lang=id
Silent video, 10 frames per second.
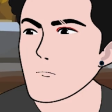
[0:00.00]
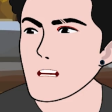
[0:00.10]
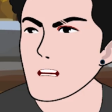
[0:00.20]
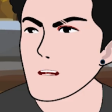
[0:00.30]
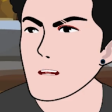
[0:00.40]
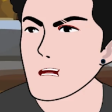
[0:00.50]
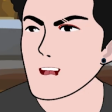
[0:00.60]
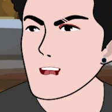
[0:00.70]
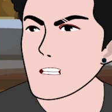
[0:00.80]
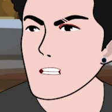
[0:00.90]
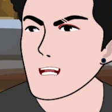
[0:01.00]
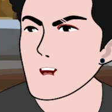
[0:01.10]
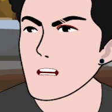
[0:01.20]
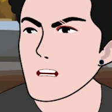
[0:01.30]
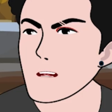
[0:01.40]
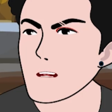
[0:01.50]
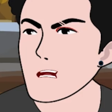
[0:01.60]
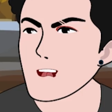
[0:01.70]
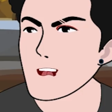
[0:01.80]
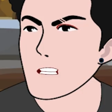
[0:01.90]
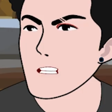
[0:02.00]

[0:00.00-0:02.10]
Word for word: Harusnya gua bisa lebih dekat sama dia